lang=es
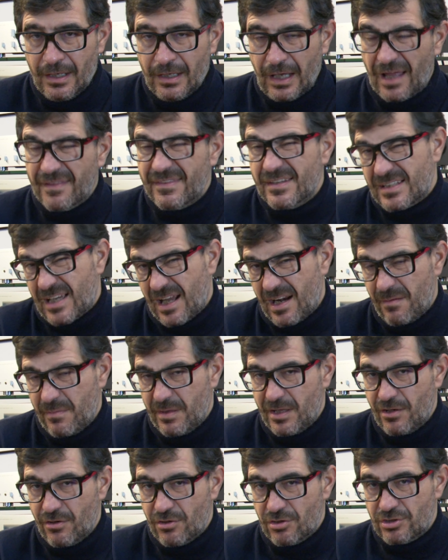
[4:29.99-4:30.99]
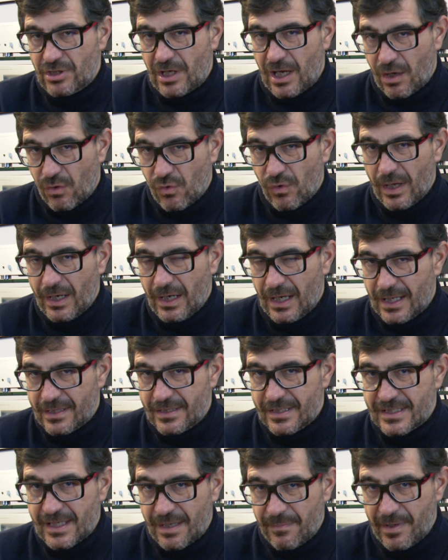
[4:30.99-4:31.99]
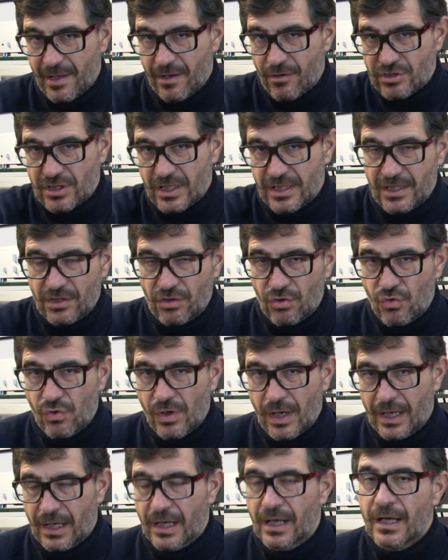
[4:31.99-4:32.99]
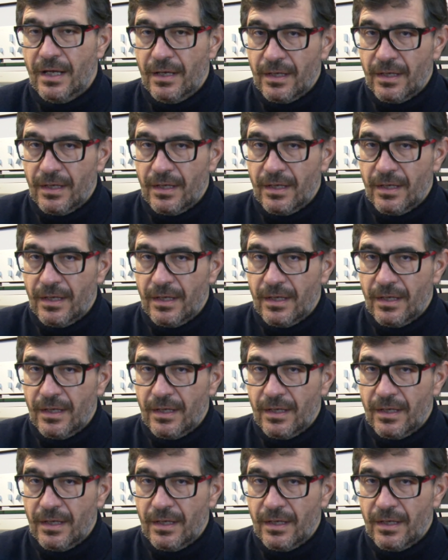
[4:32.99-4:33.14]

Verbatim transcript: antes que remitiros a Google, antes que enviaros a Tito Google,